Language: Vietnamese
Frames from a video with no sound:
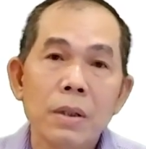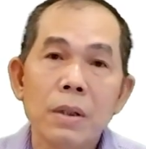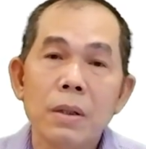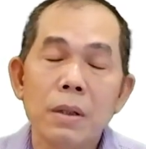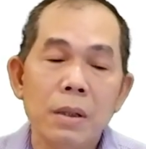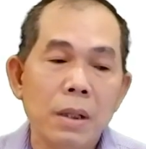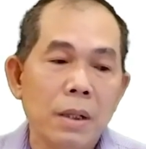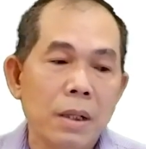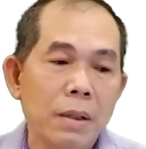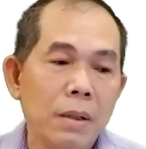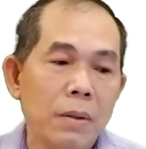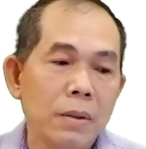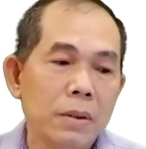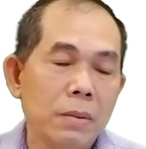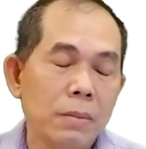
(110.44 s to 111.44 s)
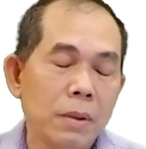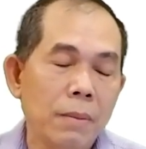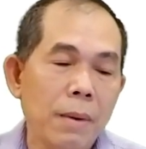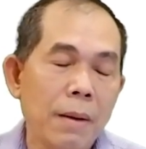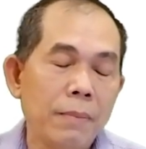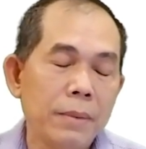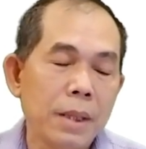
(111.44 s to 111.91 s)
do đó là cái nội dung
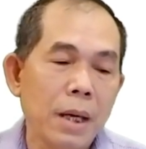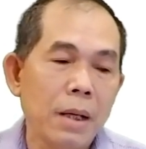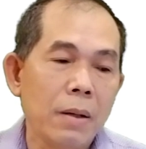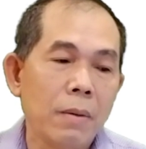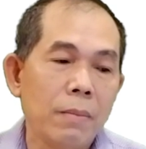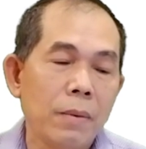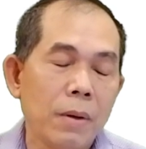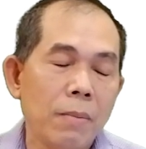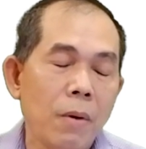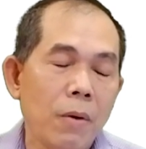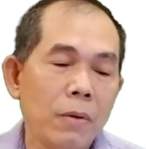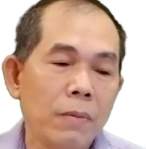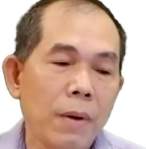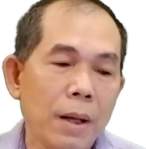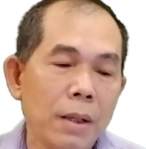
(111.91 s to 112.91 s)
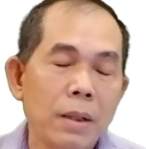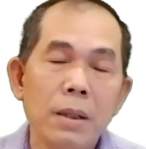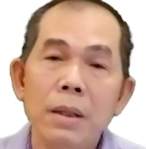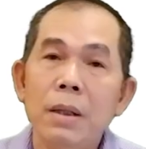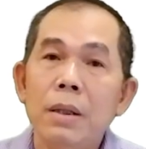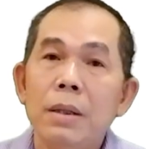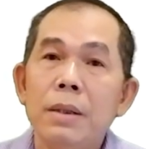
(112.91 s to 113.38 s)
nó bám sát gồm có 4 phần
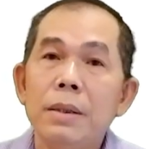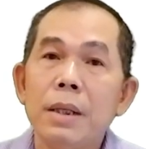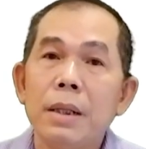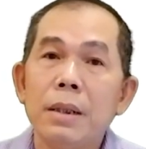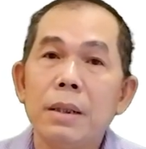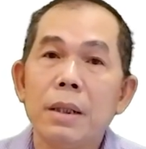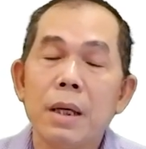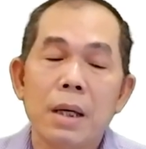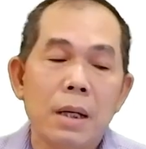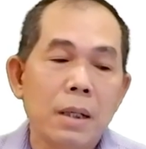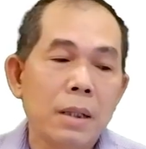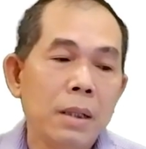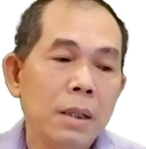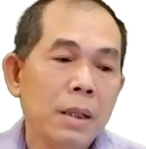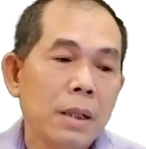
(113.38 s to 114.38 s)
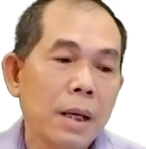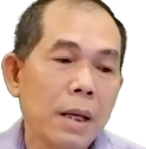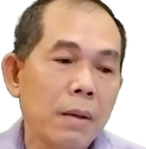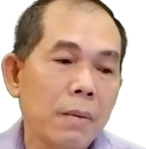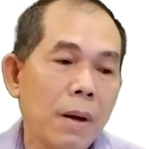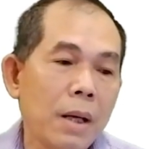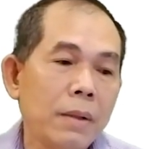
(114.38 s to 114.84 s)
thứ nhất là
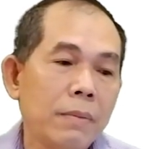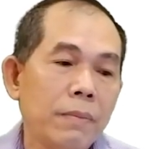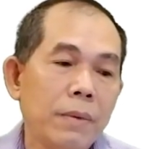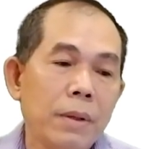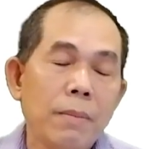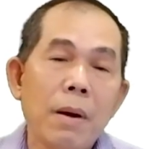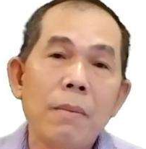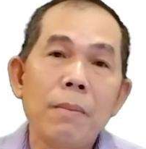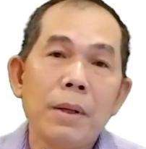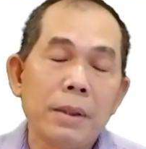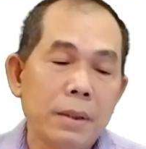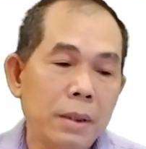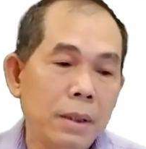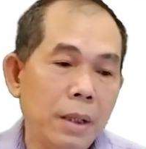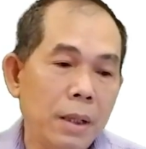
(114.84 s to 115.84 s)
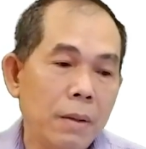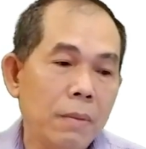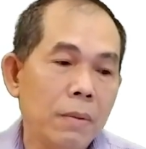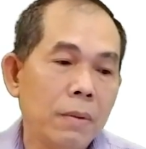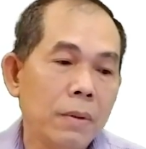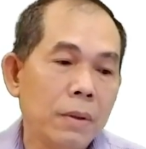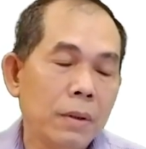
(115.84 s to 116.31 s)
khái quát về bảo mật tín
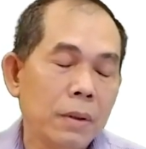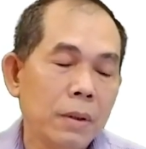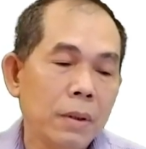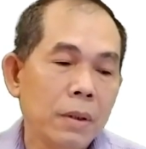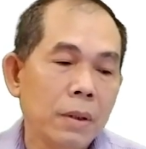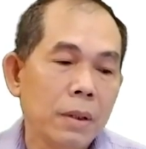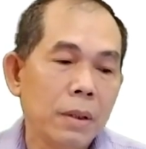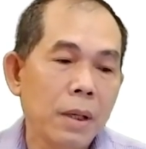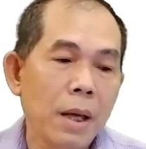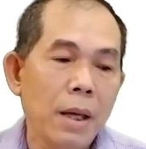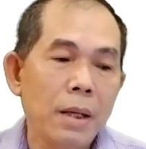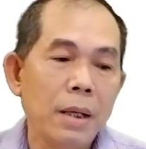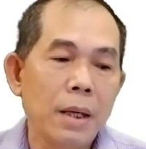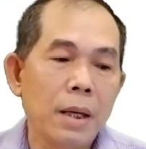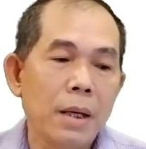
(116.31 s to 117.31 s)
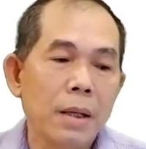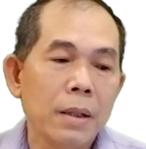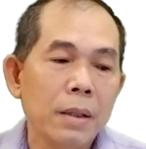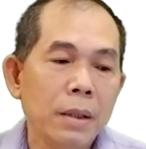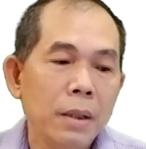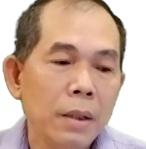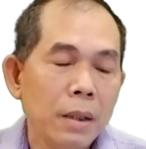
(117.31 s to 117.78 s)
hiệu thứ hai
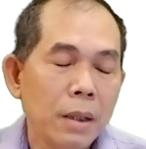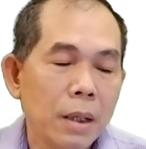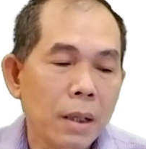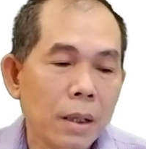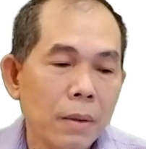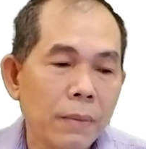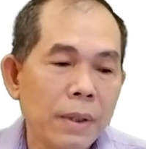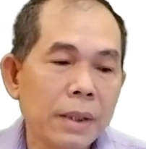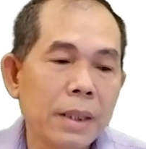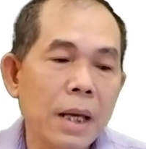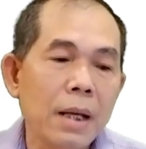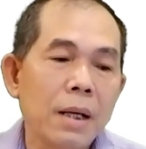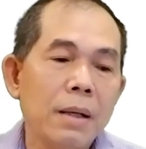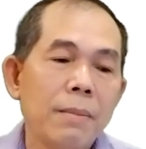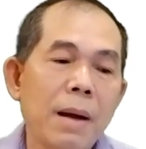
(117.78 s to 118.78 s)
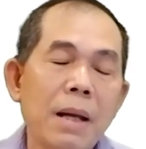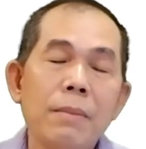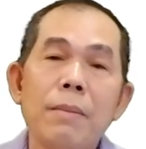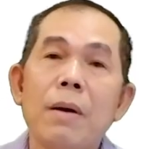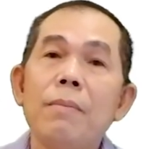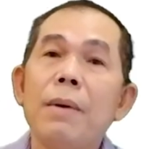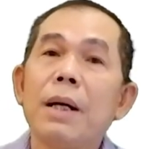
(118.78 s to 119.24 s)
là à, nguyên tắc cơ
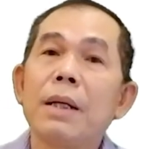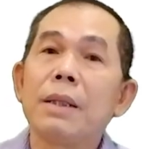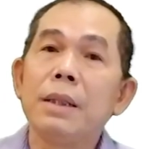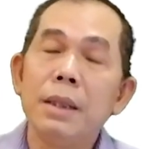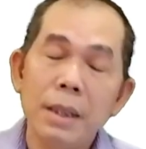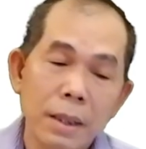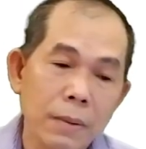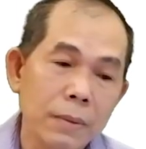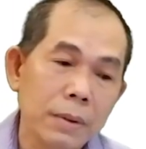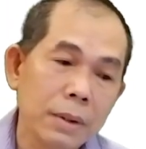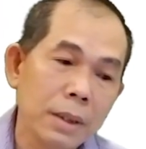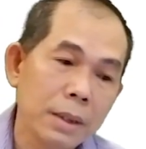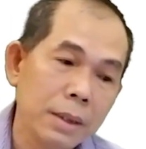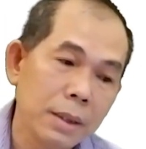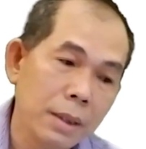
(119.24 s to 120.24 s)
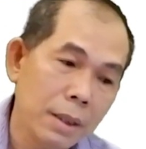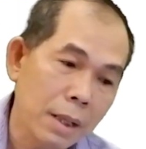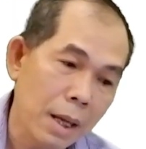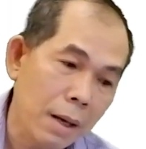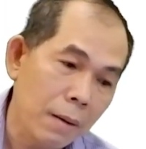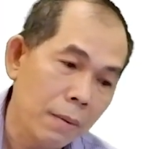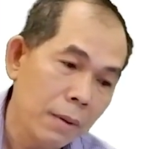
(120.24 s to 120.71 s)
bản bảo mật dữ liệu như thế
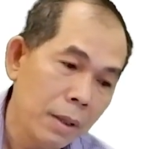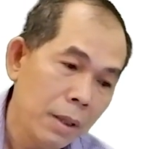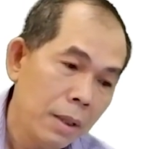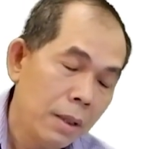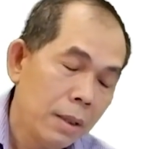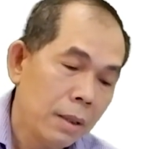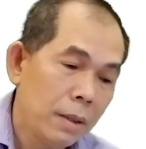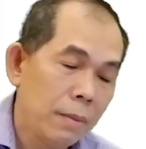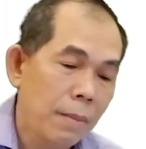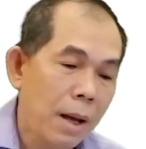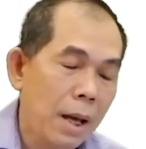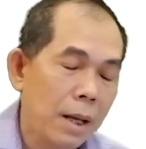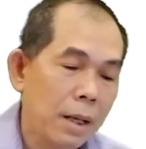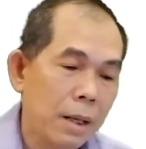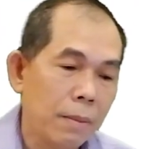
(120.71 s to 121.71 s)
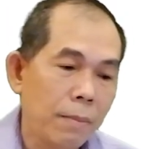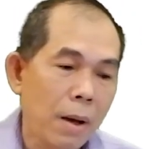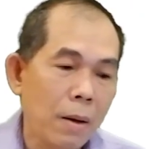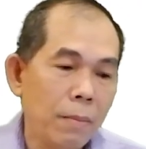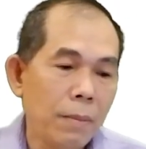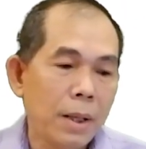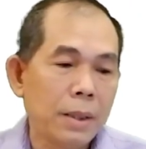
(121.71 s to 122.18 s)
nào thứ ba là
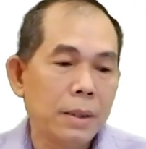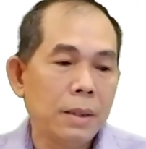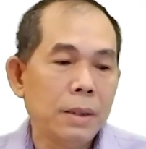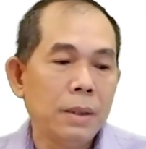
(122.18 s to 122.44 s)
bảo mật